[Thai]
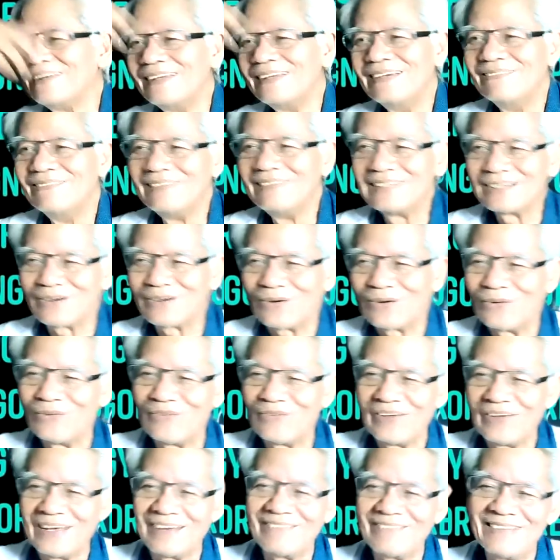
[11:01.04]
ดไม่ใช่คู
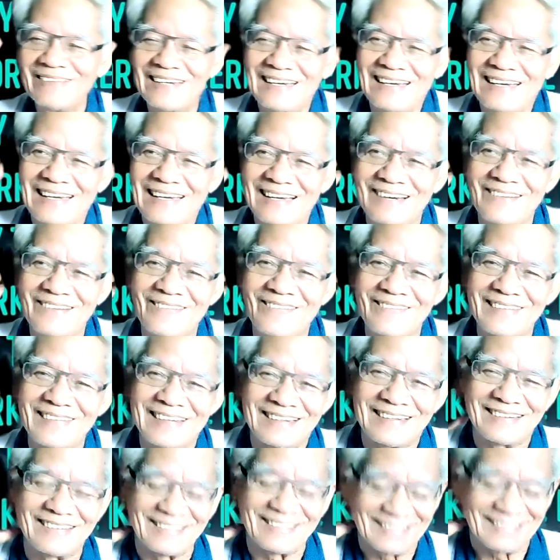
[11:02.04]
เวตลุง
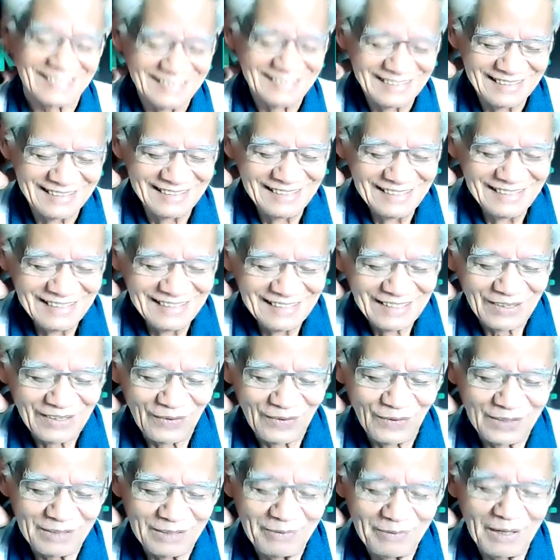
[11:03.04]
นี่ก็ก
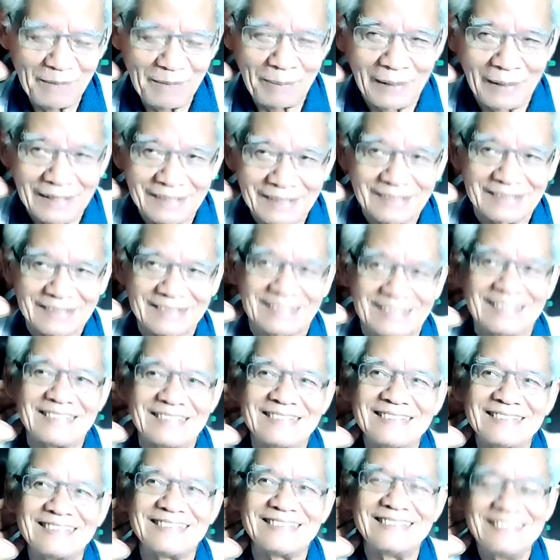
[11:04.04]
ลัวจะไม่ได้พืช
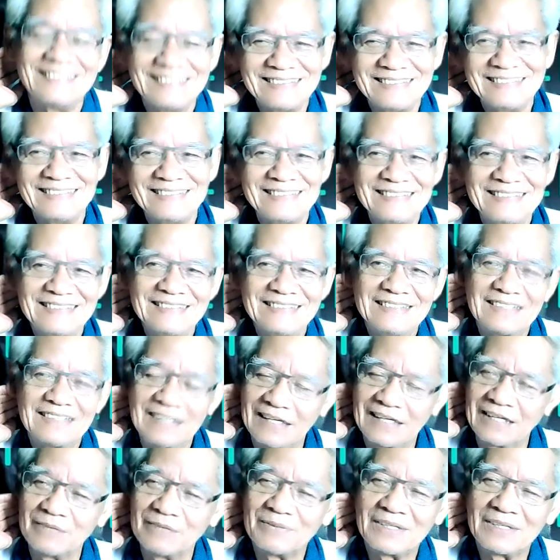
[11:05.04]

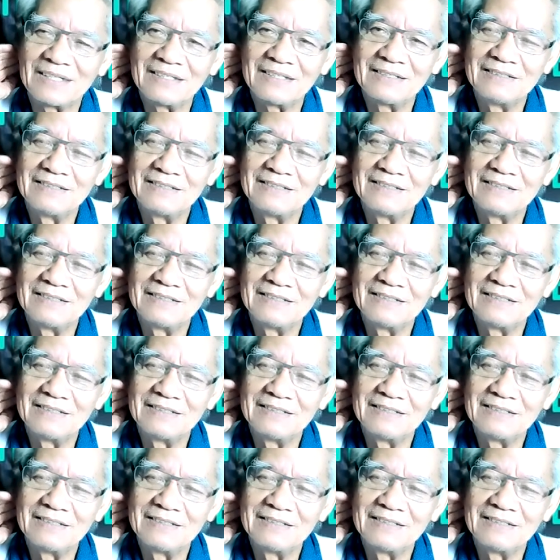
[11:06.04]
เข้าไหม